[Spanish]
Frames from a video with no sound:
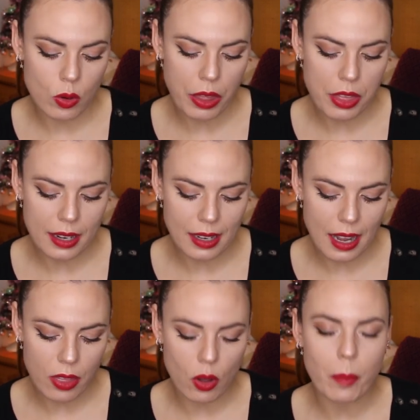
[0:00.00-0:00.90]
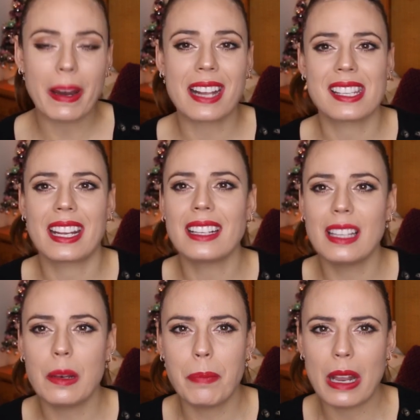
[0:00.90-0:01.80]
hace enredos, para
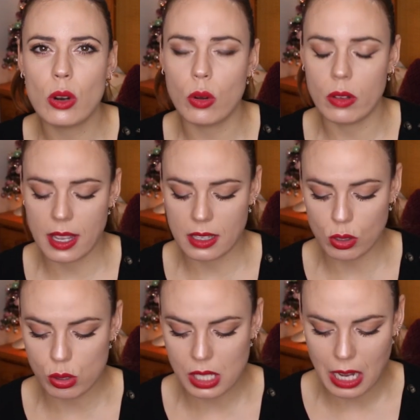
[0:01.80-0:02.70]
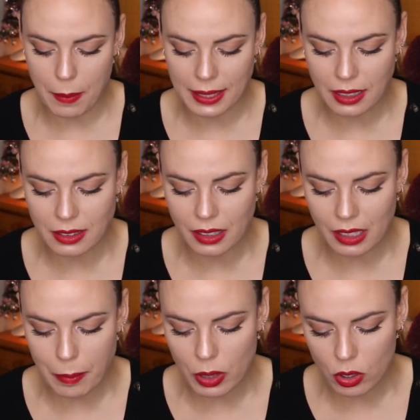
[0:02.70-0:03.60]
secarte el pelo eh, te lo seca bastante
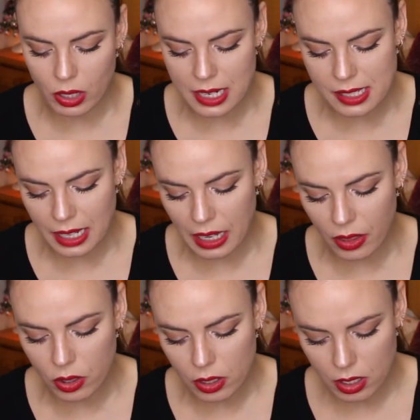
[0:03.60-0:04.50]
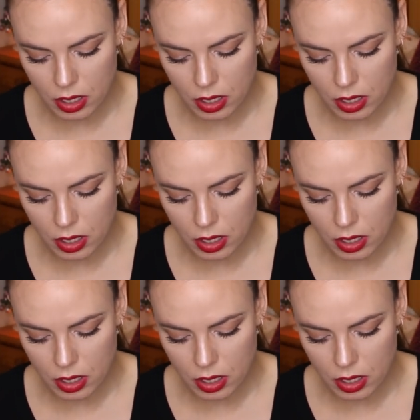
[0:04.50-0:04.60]
rápido con el secador,